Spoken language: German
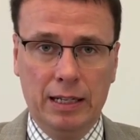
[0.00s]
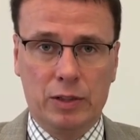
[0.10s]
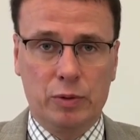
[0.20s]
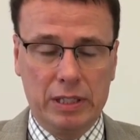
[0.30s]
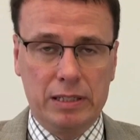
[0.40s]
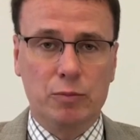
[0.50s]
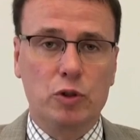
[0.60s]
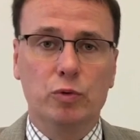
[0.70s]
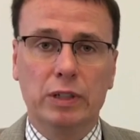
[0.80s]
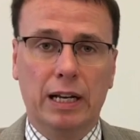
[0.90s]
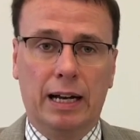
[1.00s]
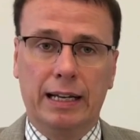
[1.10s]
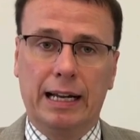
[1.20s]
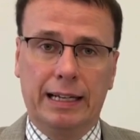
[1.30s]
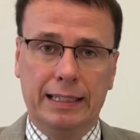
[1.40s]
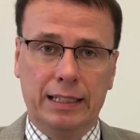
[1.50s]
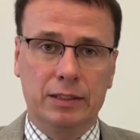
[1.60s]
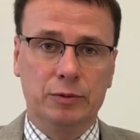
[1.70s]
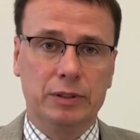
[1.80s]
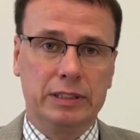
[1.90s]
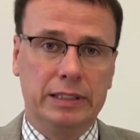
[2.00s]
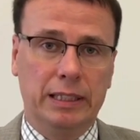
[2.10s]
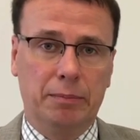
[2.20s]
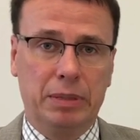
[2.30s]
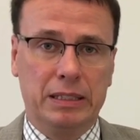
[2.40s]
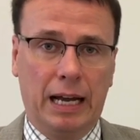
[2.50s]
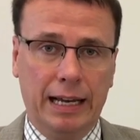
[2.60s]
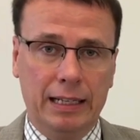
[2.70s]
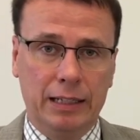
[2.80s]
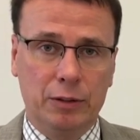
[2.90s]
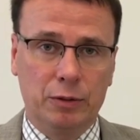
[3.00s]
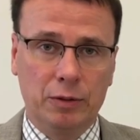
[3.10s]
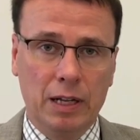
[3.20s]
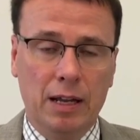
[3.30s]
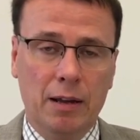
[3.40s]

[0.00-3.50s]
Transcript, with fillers: zu diesem Schuljahr reagiert und die Beteiligung